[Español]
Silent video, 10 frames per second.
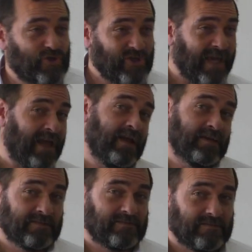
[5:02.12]
sé
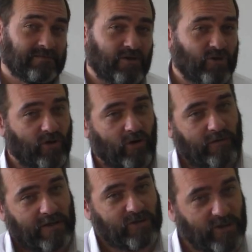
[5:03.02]
que yo tengo la
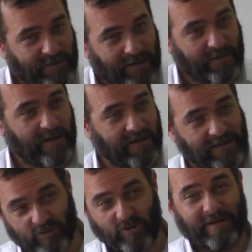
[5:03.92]
obligación de mirar para adelante,
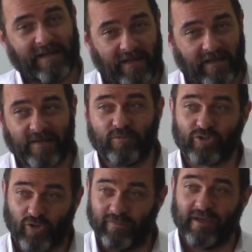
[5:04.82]
por eso miré y por
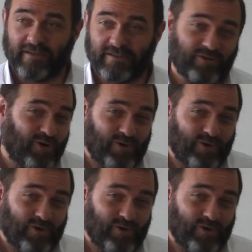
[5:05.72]
eso lo vi si no